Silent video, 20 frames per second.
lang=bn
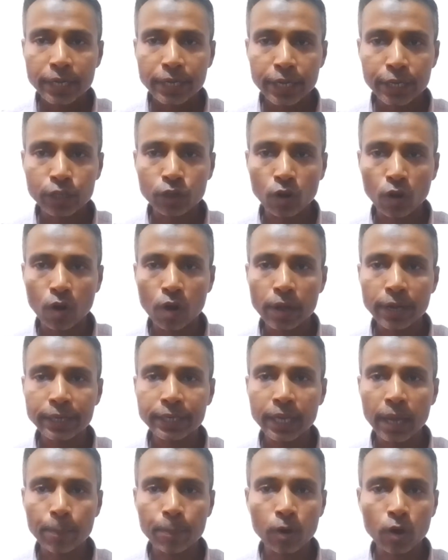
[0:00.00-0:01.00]
ক্রিয়েট করা হয়
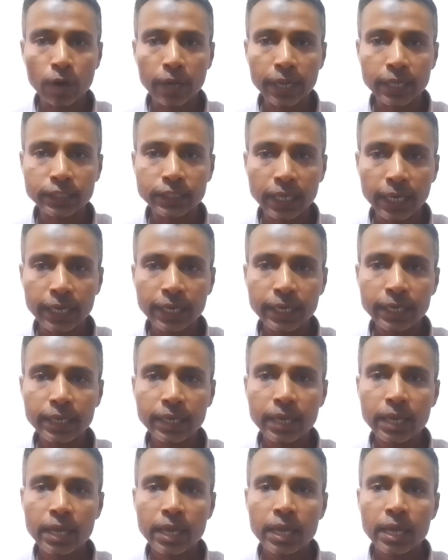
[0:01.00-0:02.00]
এটি আপনারা অনেকে জানেন
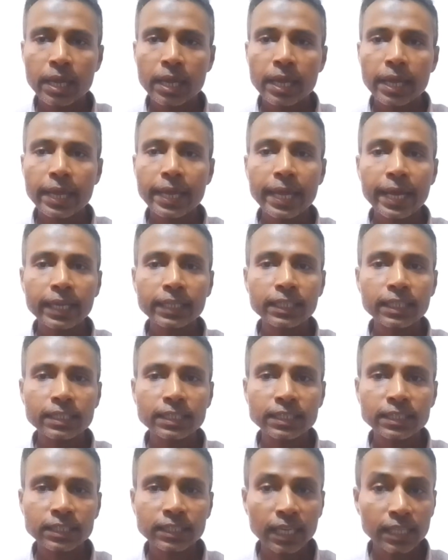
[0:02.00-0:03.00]
এই এক হাজার
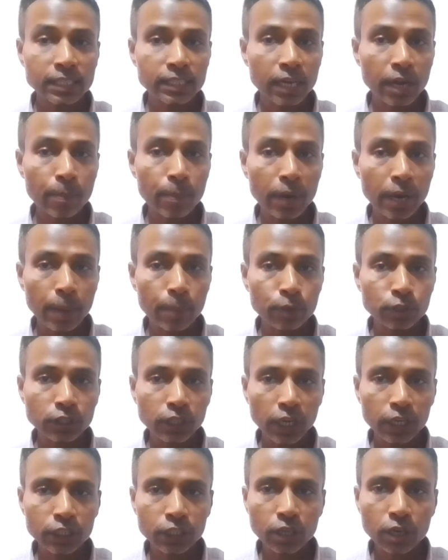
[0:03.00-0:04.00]
সাবস্ক্রাইবার এবং
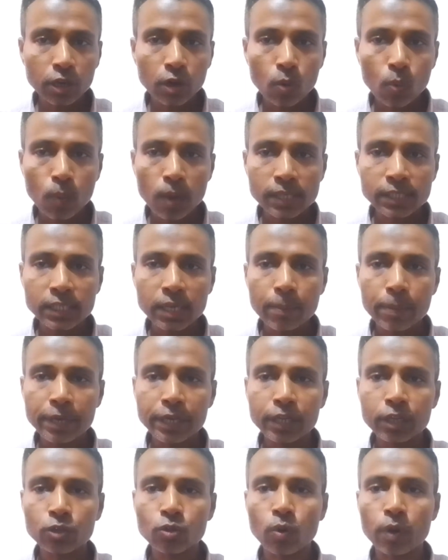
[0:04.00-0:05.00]
চার হাজার ঘন্টা ওয়াচ টাইম
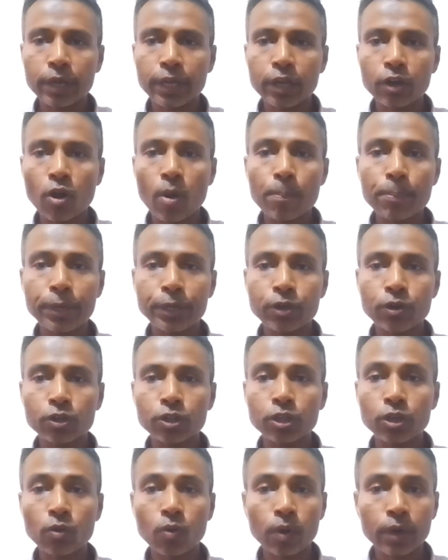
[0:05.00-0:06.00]
এটি কিন্তু অনেকের কমপ্লিট
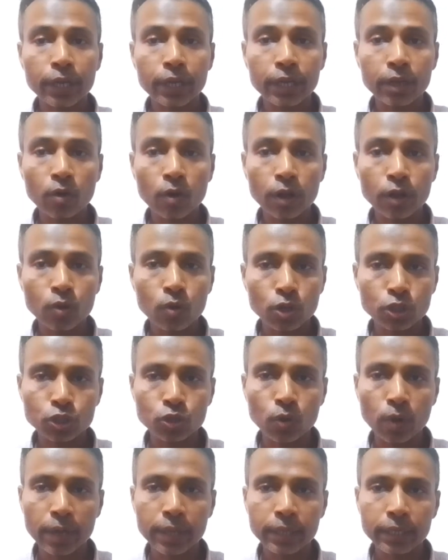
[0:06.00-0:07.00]
করতে অনেকের অনেক
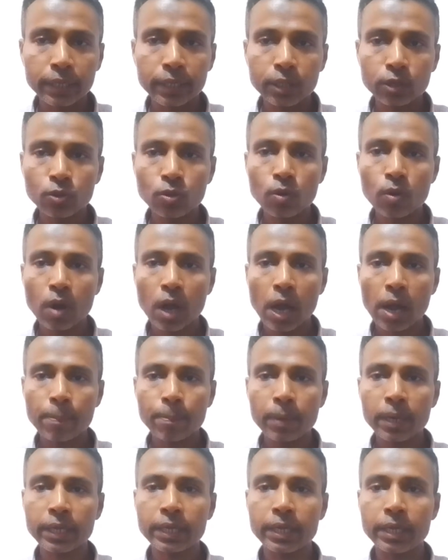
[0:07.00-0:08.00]
কষ্ট হয় কিন্তু
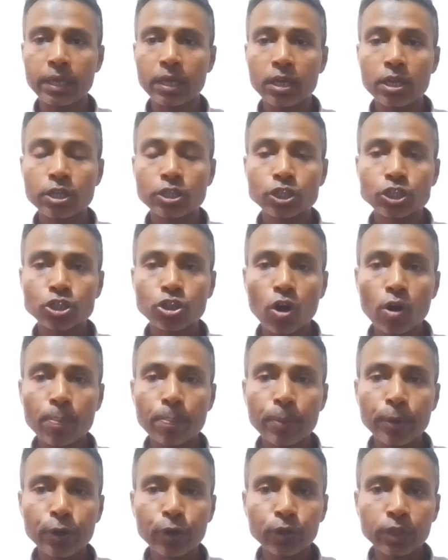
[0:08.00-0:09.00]
আপনাকে শর্ট
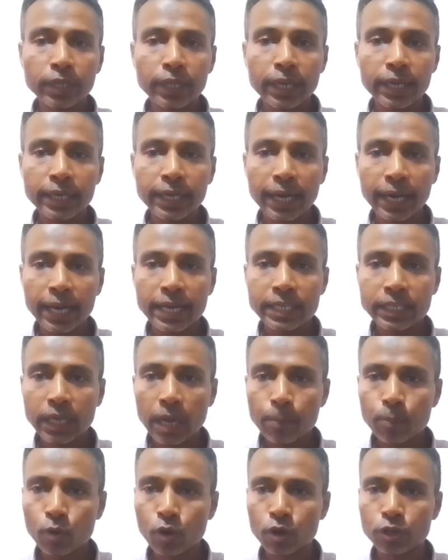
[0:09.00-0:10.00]
ভিডিও থেকে টাকা
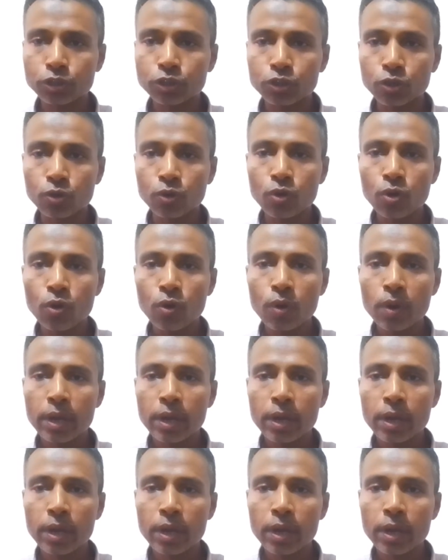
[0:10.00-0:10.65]
ইনকাম করার জন্য